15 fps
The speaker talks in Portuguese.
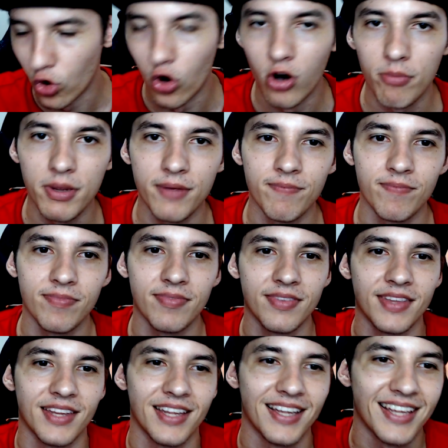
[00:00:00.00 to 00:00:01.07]
o Google Home.
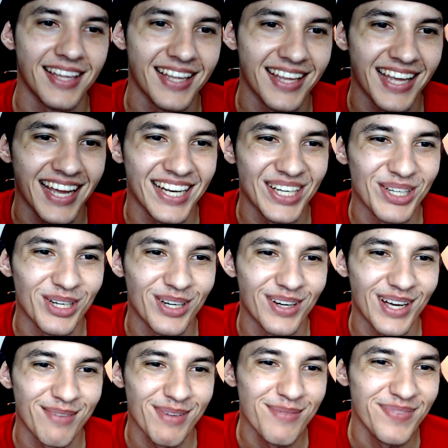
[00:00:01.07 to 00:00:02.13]
É,
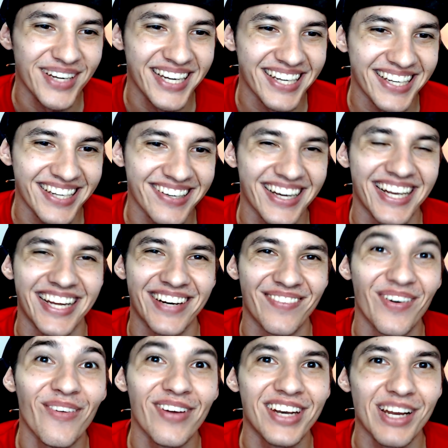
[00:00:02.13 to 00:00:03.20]
tão, é bem pequenininha,
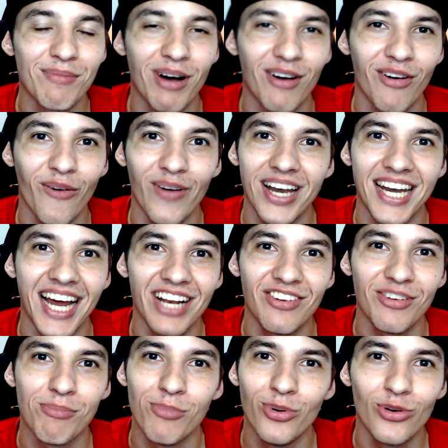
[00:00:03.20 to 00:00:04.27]
galera. Oh, tem uma
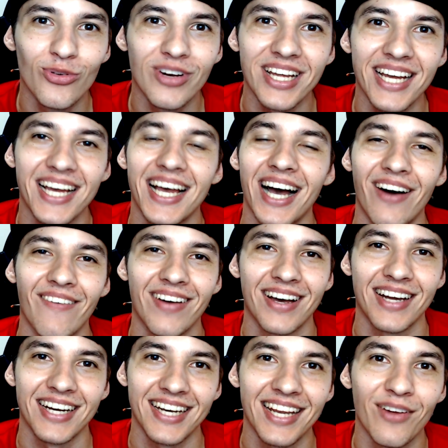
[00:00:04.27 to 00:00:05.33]
qualidade muito legal,
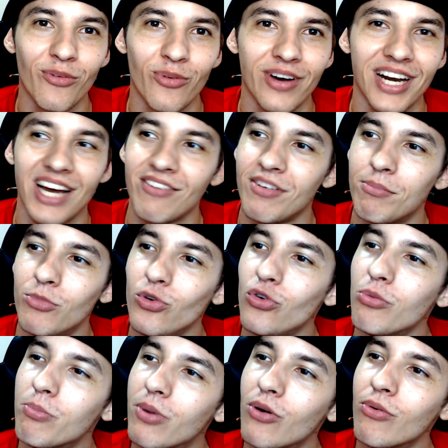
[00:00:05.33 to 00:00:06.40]
cara. Tem um grave
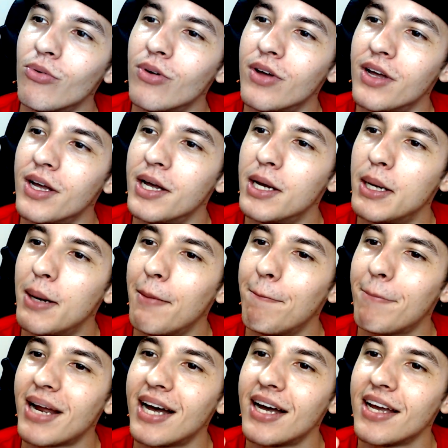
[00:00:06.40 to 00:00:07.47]
muito bom
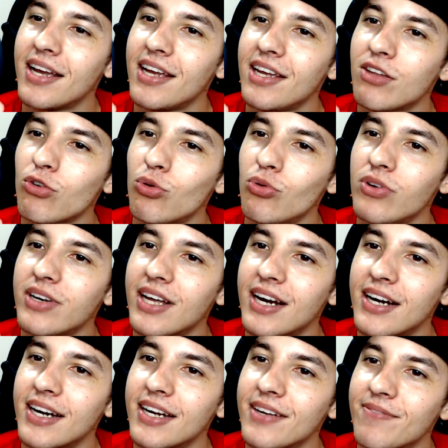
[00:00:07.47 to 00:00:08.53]
para
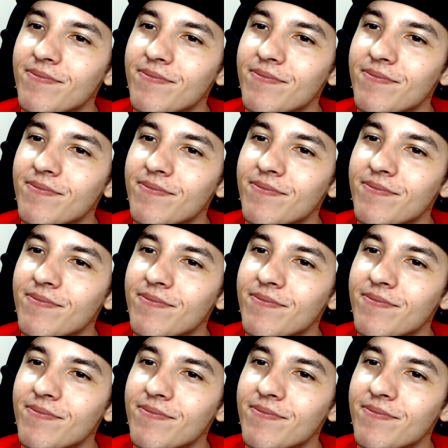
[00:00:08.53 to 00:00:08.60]
escutar,